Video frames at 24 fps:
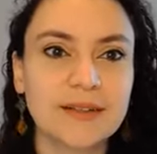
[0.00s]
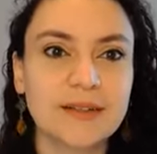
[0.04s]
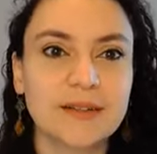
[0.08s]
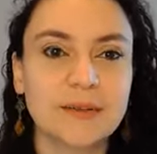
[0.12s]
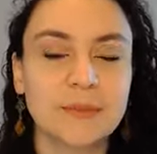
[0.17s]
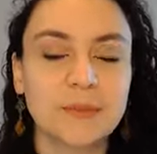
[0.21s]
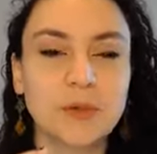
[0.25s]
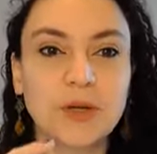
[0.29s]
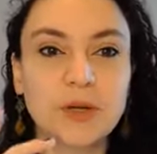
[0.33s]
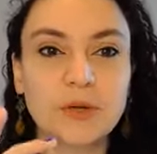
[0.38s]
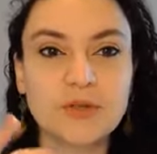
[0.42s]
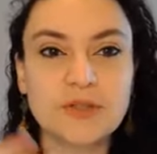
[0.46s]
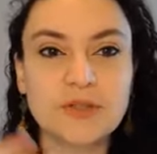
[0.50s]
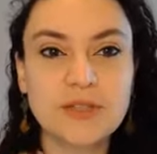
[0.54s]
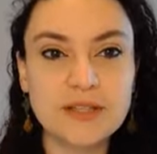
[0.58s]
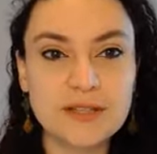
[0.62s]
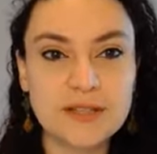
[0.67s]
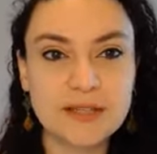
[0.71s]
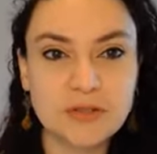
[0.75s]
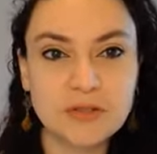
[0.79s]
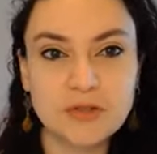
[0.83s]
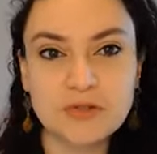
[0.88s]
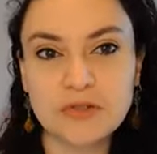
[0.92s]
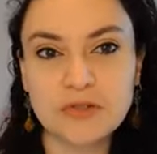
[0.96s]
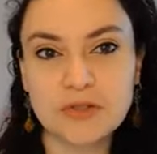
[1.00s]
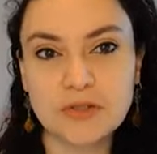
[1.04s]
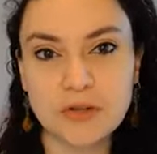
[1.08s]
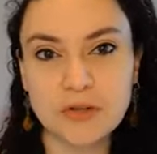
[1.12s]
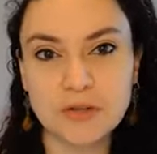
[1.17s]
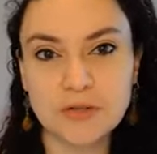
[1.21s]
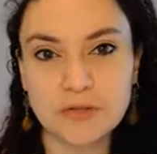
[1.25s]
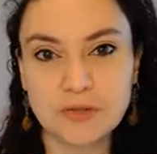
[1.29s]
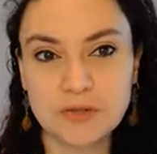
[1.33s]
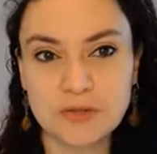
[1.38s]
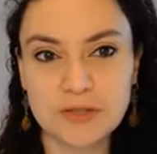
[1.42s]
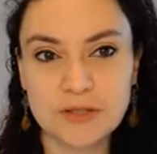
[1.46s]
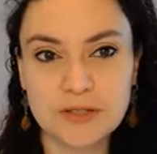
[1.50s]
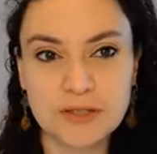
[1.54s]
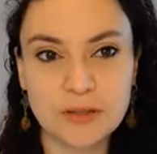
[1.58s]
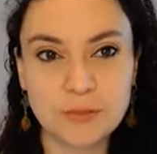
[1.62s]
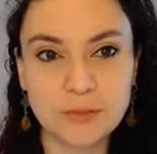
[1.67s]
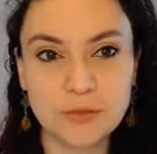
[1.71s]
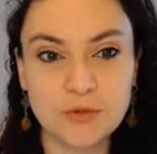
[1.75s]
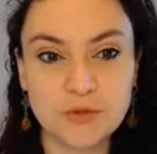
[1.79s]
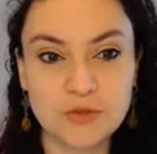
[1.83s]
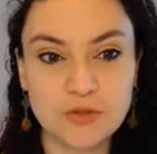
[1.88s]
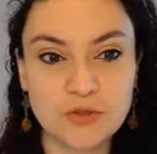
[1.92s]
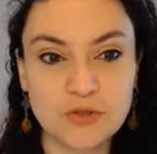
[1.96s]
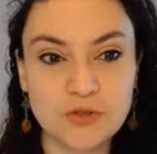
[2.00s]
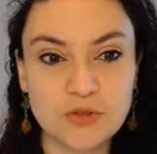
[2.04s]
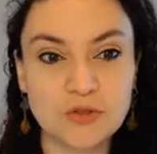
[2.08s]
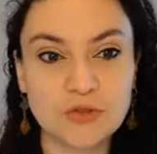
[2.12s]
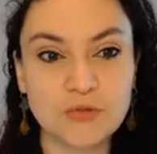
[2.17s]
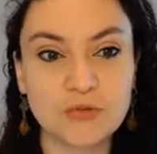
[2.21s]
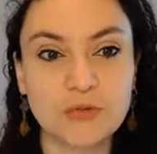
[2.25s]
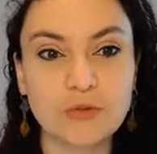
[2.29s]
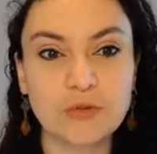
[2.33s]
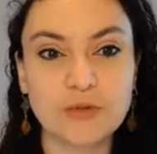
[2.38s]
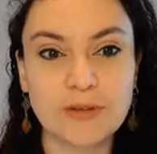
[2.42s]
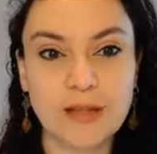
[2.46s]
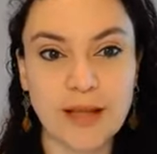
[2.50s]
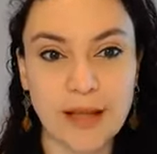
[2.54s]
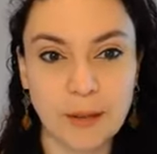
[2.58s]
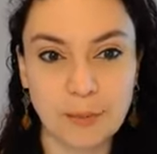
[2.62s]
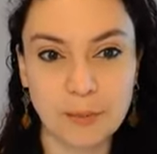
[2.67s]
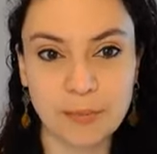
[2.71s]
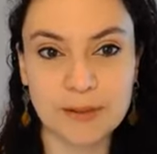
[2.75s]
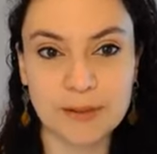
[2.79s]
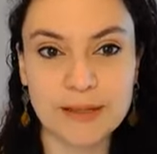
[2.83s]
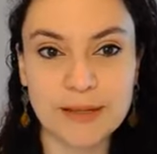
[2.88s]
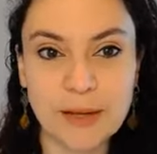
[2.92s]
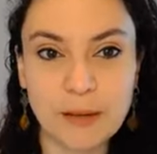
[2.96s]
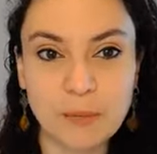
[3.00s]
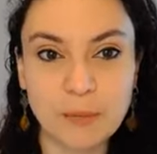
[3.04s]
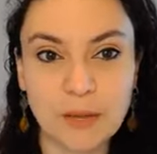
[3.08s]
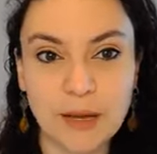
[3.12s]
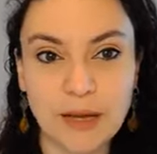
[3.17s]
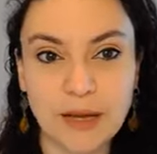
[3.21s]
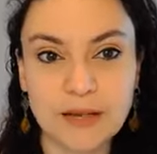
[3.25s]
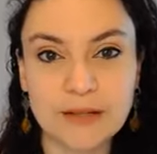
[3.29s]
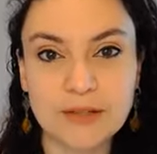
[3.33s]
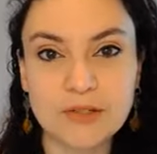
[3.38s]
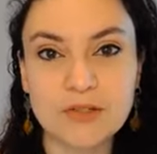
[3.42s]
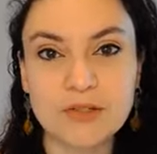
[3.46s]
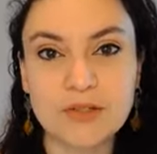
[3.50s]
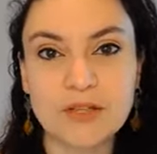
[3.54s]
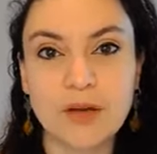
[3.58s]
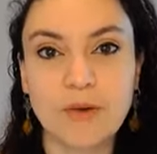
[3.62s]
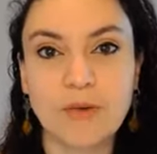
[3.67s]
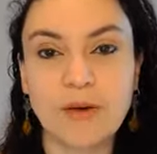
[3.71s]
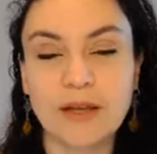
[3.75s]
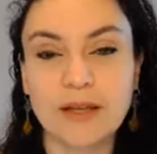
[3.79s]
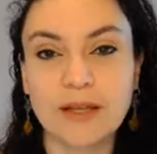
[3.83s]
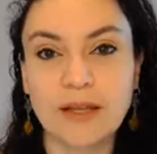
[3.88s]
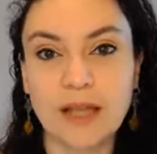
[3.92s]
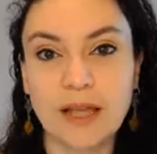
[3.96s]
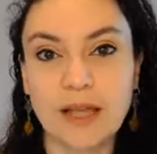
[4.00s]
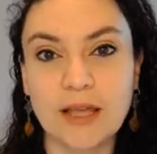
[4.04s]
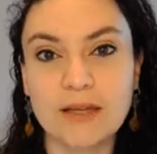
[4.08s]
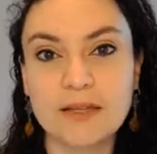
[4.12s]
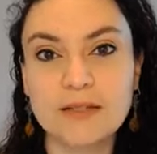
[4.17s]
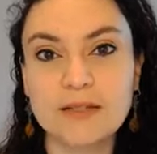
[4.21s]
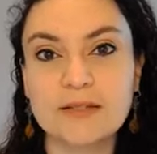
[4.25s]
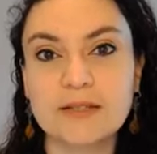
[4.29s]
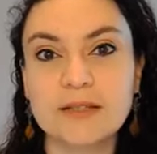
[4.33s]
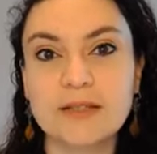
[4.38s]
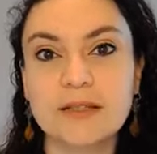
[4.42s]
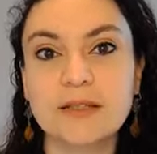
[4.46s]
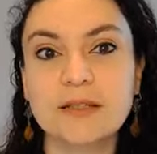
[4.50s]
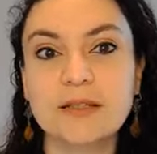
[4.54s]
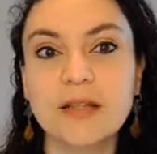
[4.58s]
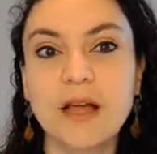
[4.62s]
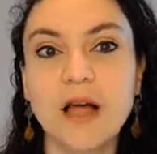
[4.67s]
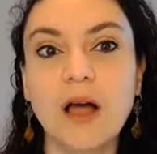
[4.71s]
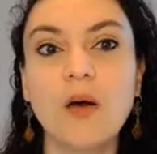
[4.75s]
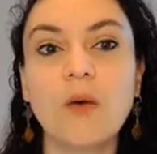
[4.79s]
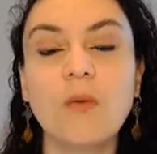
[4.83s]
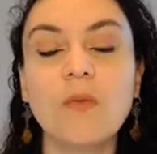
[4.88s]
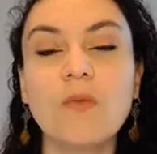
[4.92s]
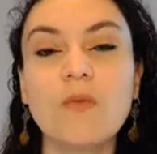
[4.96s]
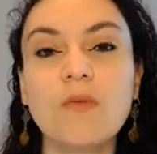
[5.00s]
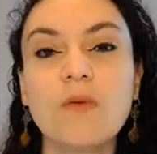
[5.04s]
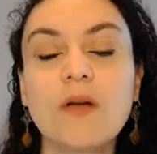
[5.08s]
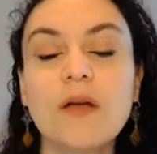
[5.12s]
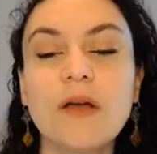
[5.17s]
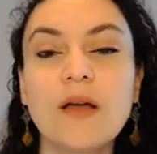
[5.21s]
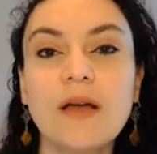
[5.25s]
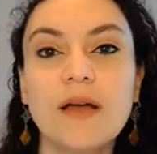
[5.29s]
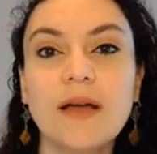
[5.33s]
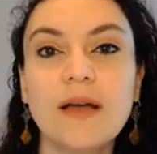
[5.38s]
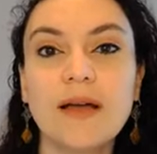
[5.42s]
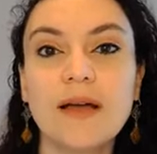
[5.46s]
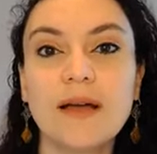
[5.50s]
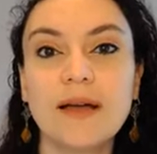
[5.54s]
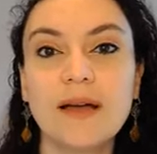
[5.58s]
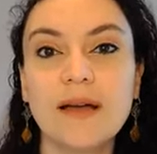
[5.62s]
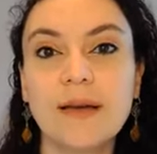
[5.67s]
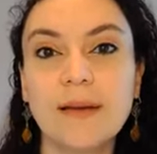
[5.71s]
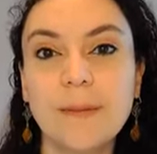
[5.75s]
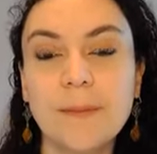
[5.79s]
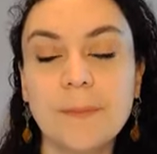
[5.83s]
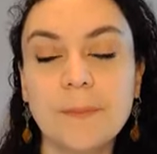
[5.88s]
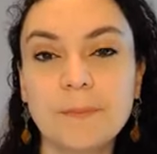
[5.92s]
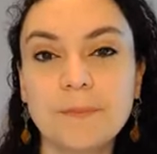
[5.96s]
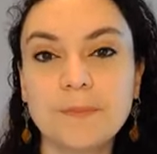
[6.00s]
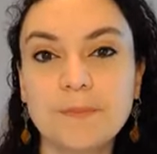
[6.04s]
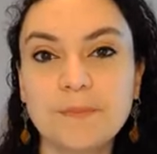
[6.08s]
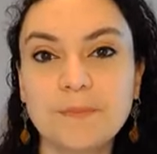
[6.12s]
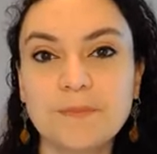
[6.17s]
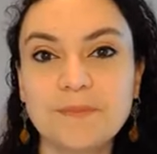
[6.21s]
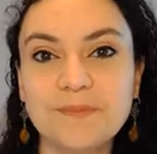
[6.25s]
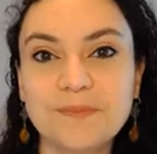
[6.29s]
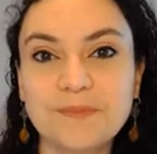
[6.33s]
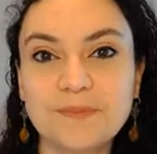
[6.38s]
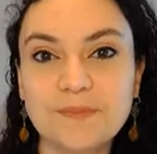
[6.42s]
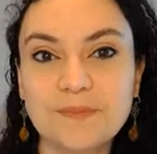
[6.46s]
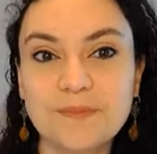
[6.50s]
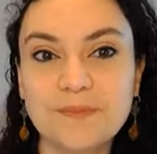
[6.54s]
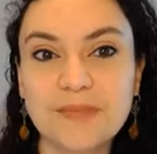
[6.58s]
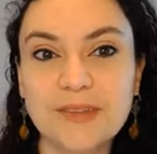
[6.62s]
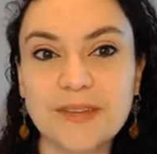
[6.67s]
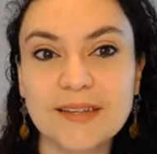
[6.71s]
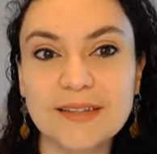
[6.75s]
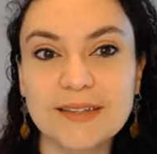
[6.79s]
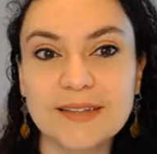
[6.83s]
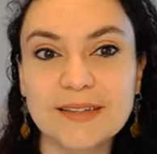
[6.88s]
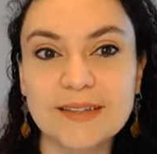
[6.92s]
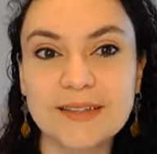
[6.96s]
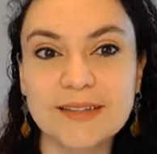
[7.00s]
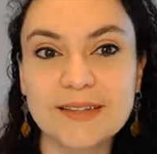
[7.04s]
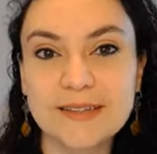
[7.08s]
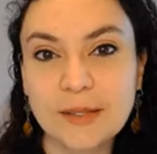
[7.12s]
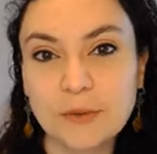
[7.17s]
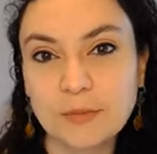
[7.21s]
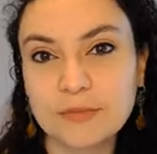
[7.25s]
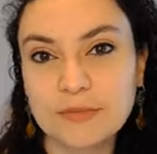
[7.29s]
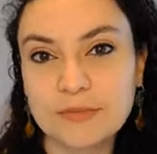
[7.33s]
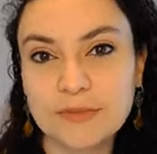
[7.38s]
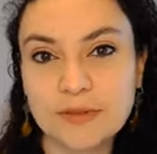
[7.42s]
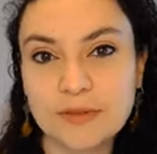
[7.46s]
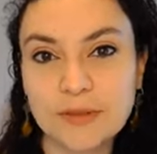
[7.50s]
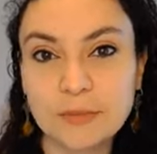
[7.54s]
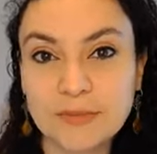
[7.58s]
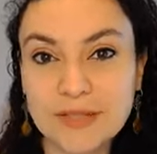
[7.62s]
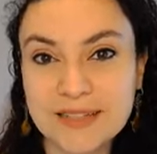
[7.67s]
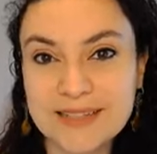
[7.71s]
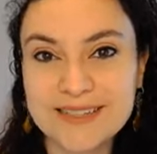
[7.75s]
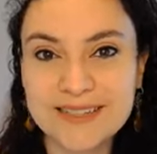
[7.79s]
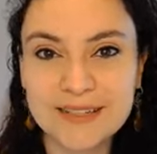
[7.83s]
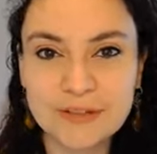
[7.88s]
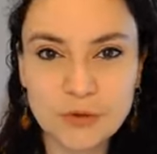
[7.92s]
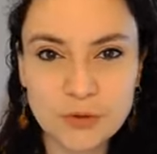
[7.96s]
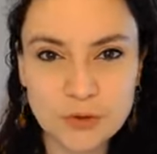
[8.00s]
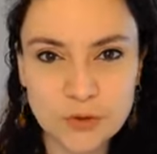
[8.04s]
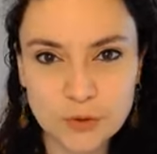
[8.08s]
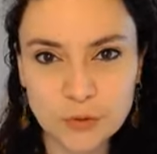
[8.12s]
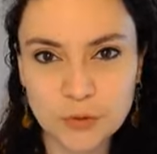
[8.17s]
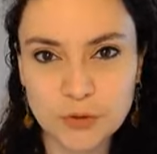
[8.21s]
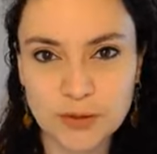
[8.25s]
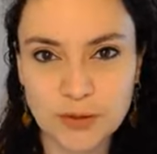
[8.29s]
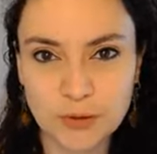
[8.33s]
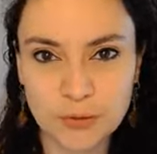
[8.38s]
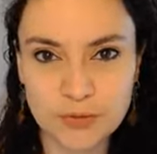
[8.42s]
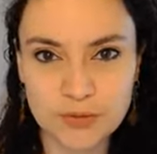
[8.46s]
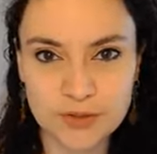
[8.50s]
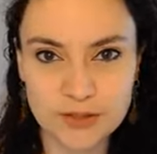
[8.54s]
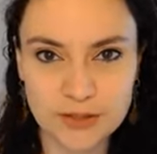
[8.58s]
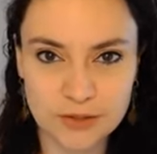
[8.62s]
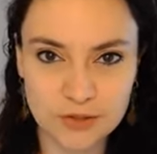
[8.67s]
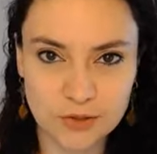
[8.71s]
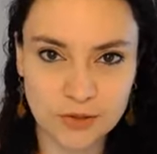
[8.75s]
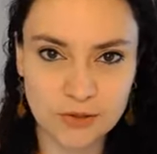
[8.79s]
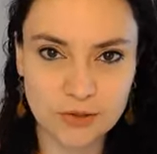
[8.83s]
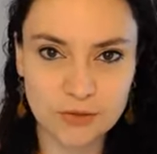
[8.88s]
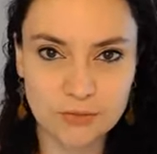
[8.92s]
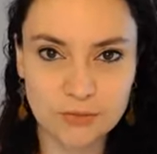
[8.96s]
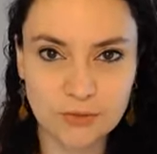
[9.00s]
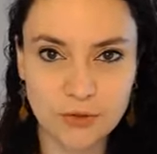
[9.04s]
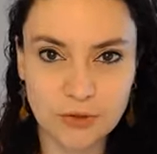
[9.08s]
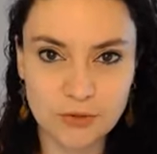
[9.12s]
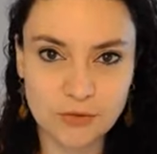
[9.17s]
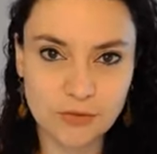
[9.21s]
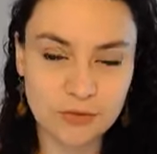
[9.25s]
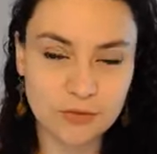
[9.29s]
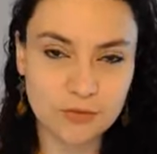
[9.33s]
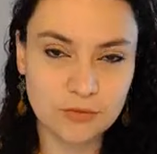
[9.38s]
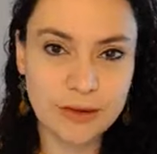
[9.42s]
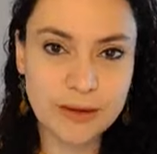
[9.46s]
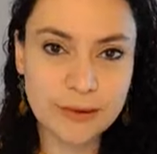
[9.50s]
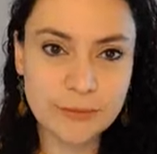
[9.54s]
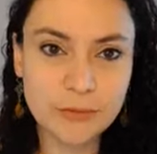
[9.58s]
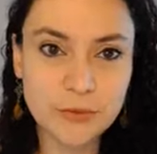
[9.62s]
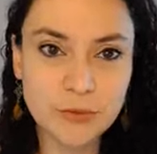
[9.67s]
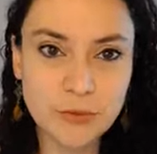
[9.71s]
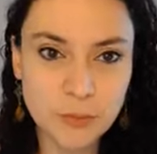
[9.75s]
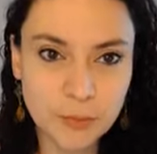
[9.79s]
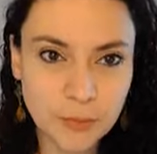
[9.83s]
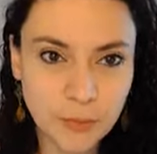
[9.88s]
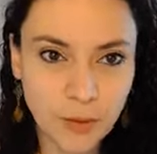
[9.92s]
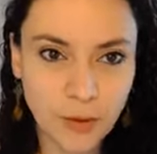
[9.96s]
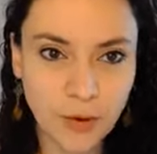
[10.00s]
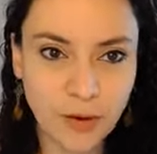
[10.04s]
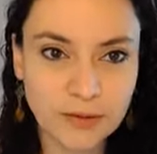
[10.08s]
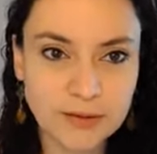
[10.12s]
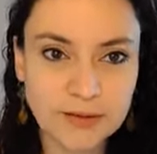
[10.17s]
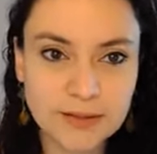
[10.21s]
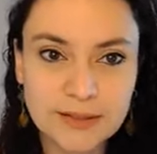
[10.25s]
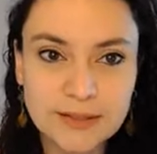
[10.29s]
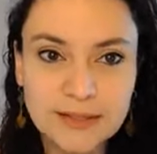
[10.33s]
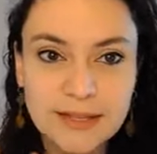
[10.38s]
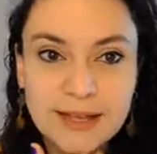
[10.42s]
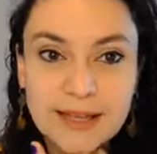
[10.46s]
Porque os desejos que nós conseguimos desfrutar plenamente são aqueles que não um, que não, não tem censura, ou seja, que o nosso ego suporta.